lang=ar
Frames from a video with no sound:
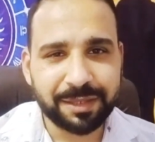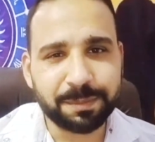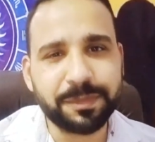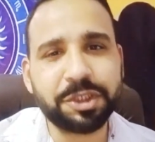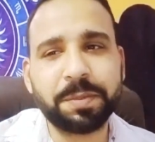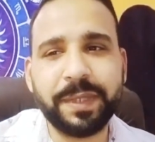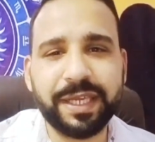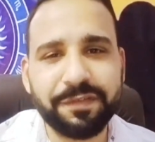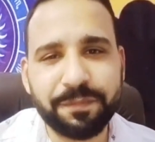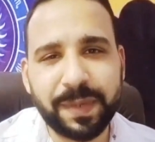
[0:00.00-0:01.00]
مش
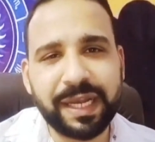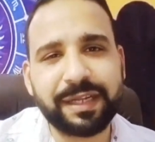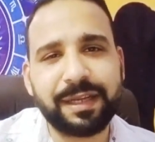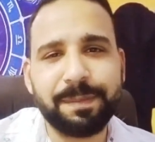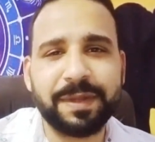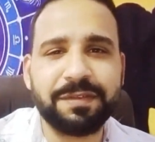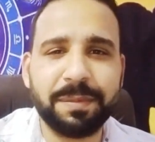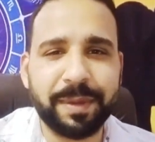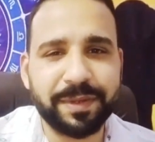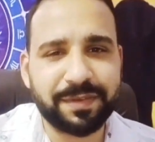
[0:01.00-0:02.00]
بيجي في بالك لما
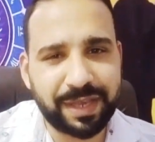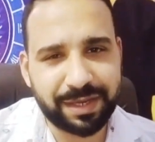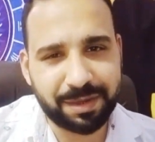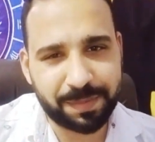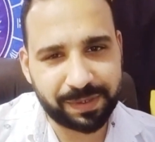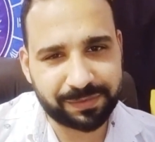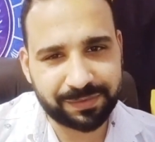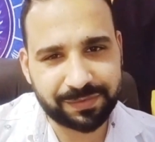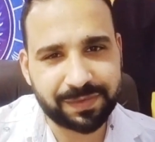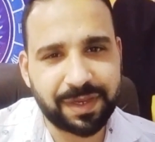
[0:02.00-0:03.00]
تبقى متضايق
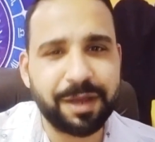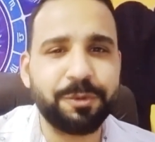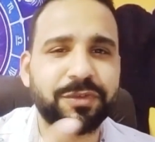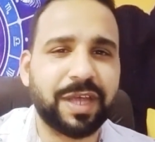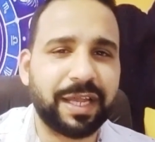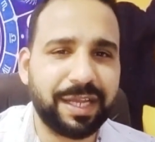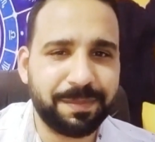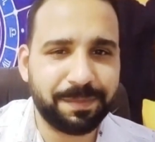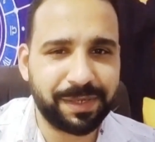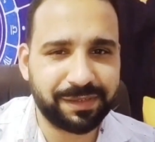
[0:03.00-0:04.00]
بس او
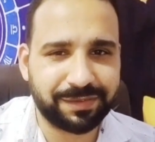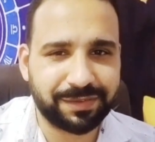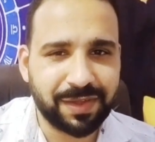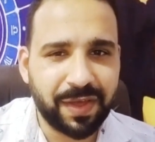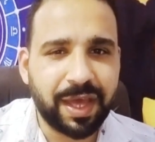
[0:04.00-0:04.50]
زعلان بس